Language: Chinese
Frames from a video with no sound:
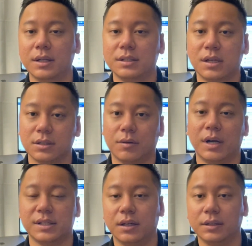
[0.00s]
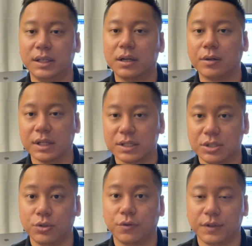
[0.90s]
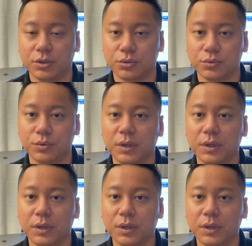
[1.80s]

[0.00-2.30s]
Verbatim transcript: 这样子才能提高你的信用分数。